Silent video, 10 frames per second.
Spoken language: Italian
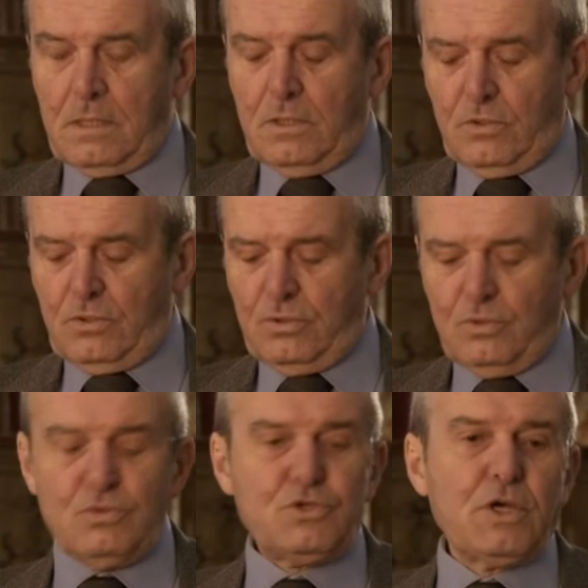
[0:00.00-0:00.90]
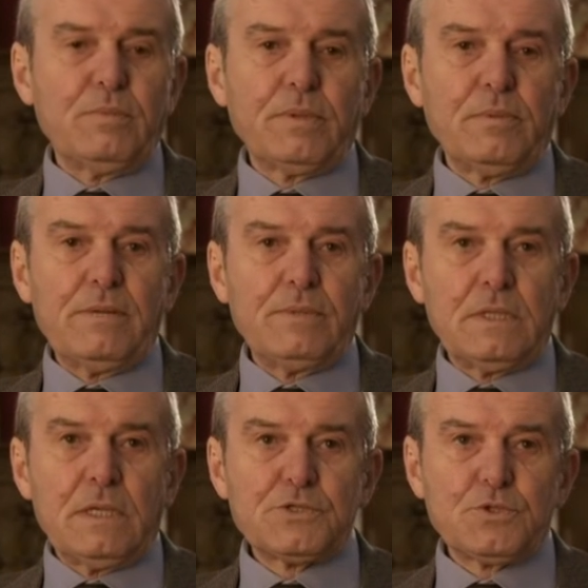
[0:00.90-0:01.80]
che lo introduce ai problemi
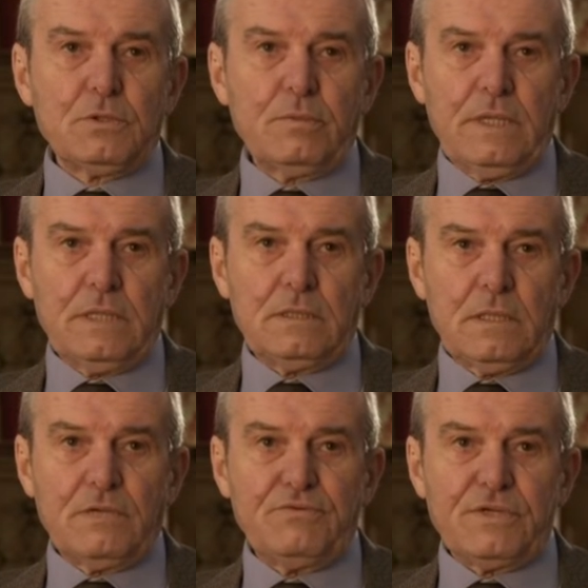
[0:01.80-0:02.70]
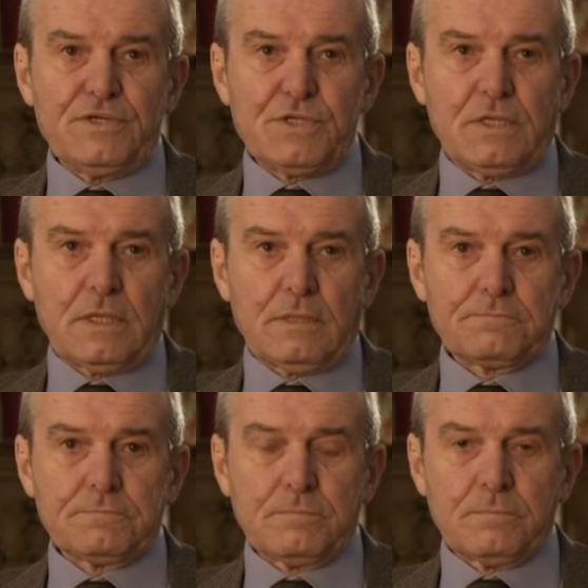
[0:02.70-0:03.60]
dell'astronomia e della fisica.